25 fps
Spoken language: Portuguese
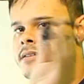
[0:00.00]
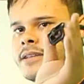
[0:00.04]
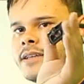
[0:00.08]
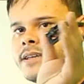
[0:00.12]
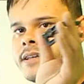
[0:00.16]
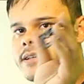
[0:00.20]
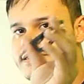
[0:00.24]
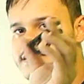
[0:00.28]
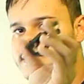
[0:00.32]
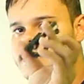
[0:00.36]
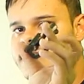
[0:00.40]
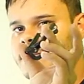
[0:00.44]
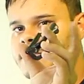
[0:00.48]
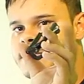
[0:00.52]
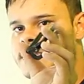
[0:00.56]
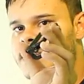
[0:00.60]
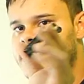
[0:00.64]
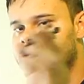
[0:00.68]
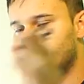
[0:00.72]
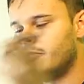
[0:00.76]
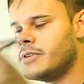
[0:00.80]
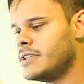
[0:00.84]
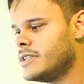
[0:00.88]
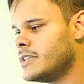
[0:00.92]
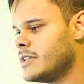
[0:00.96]
Tem esse
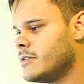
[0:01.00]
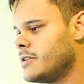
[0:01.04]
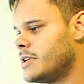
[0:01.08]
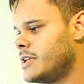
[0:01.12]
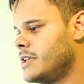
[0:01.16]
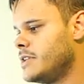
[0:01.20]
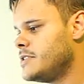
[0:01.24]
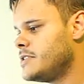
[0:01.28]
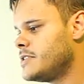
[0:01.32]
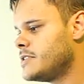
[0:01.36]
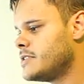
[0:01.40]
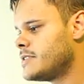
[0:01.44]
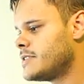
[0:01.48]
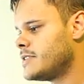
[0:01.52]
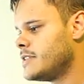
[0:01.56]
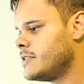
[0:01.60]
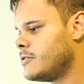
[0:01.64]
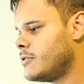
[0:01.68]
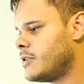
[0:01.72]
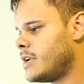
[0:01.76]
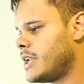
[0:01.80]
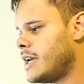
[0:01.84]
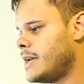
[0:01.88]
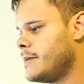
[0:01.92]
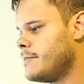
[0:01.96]
adaptador então aqui de
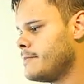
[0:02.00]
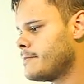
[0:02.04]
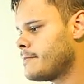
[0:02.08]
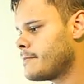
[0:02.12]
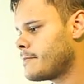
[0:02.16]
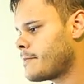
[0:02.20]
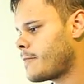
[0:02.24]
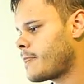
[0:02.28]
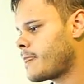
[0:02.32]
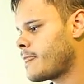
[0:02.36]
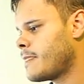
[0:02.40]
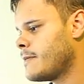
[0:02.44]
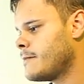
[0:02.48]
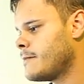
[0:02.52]
celular,